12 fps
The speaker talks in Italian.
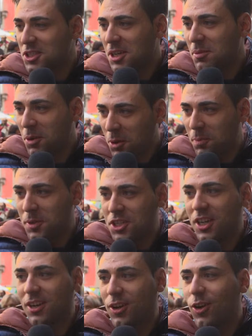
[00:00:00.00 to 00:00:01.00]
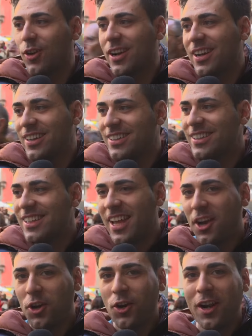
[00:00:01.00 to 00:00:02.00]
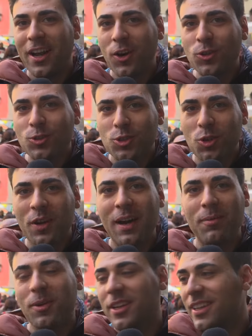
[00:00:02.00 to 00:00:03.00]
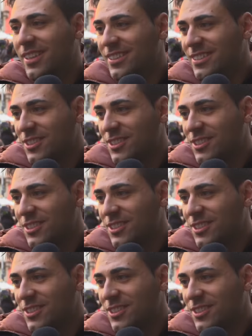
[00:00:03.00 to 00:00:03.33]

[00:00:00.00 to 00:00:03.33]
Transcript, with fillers: diciamo colpisce ancora, è ancora contro Napoli.